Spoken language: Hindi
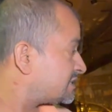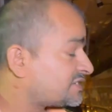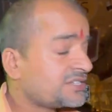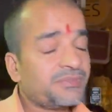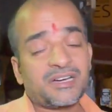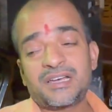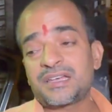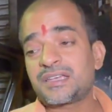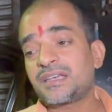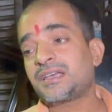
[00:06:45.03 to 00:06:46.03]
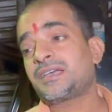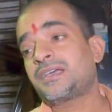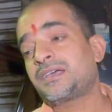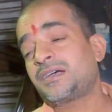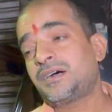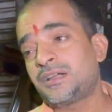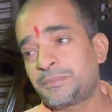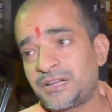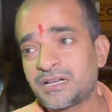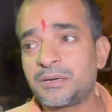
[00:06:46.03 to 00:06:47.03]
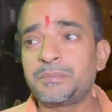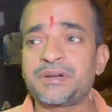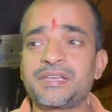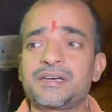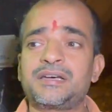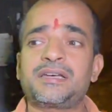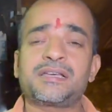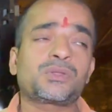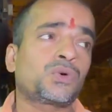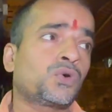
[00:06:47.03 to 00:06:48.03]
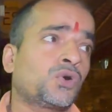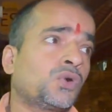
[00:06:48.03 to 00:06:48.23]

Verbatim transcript: सिस्टम लगाया गया है अनप्लग कंपनी का है दो